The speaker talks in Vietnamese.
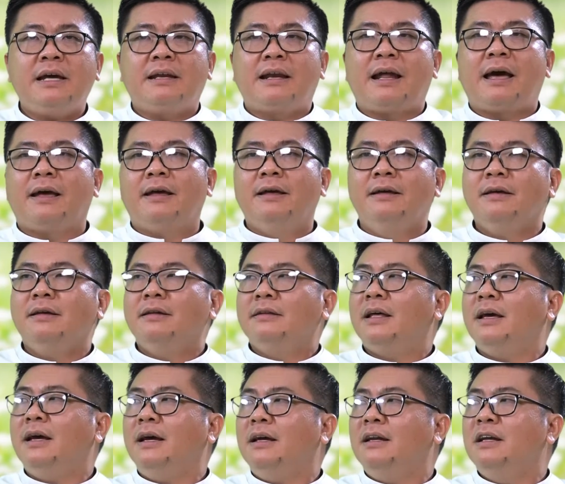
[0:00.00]
này
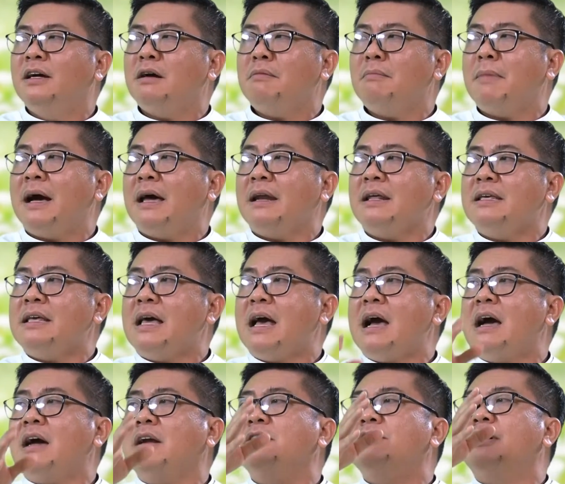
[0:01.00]
thì đức
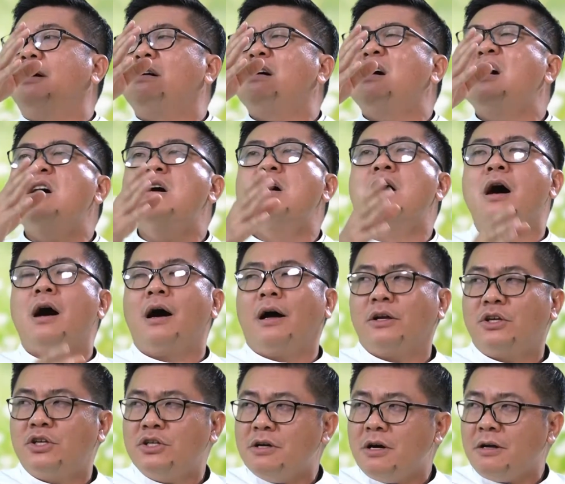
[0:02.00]
maria được ngừa
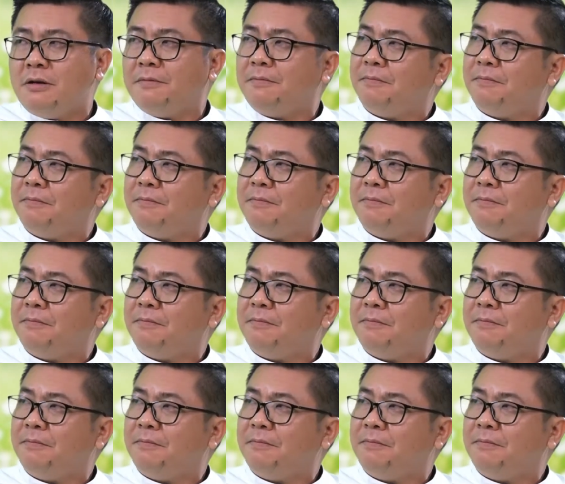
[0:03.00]
trước